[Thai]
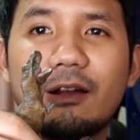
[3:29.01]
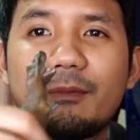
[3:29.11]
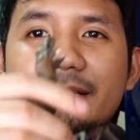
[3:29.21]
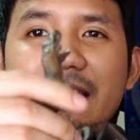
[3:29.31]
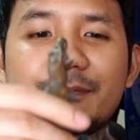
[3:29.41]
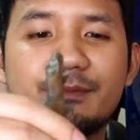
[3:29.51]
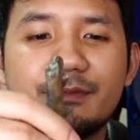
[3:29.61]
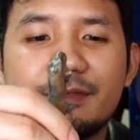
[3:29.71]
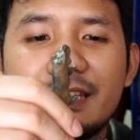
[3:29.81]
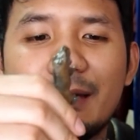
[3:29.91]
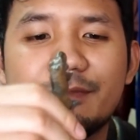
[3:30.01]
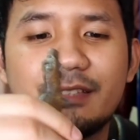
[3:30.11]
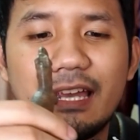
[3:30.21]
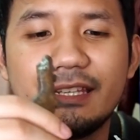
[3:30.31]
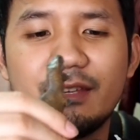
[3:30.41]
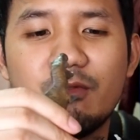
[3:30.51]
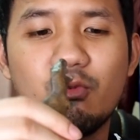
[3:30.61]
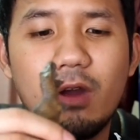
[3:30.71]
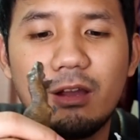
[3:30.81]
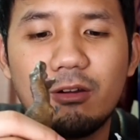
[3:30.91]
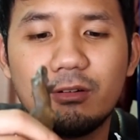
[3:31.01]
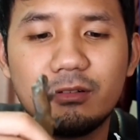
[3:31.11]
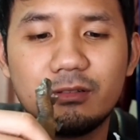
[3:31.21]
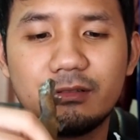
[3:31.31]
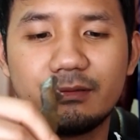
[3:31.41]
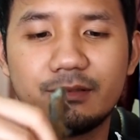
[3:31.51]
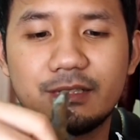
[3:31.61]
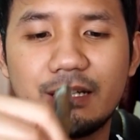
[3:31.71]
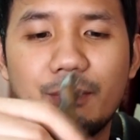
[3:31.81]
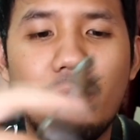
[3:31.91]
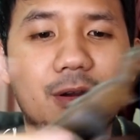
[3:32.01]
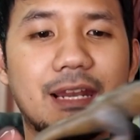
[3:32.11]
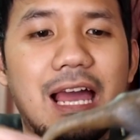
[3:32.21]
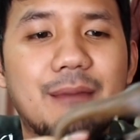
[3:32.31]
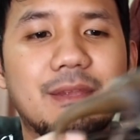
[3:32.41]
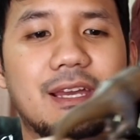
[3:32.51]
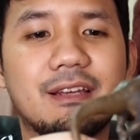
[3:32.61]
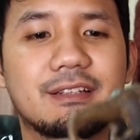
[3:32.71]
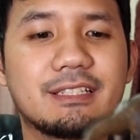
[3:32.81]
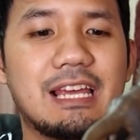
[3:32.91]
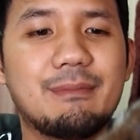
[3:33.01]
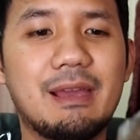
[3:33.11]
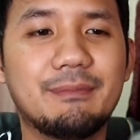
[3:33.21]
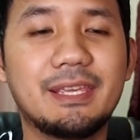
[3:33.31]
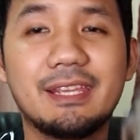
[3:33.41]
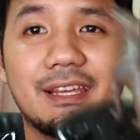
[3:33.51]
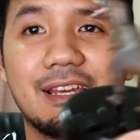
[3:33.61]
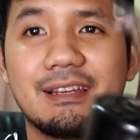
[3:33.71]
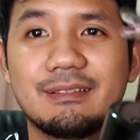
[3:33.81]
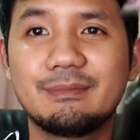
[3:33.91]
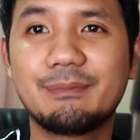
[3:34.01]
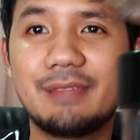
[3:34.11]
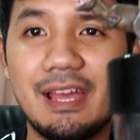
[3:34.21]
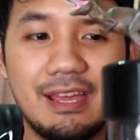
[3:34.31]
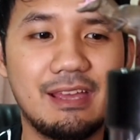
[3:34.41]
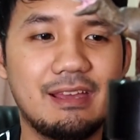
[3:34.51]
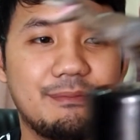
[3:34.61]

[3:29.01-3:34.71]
ก็มาจับเสียบใส่ที่หัวของกระบอกน้ำนะฮะ ก็จะได้แบบนี้นะฮะทำทาม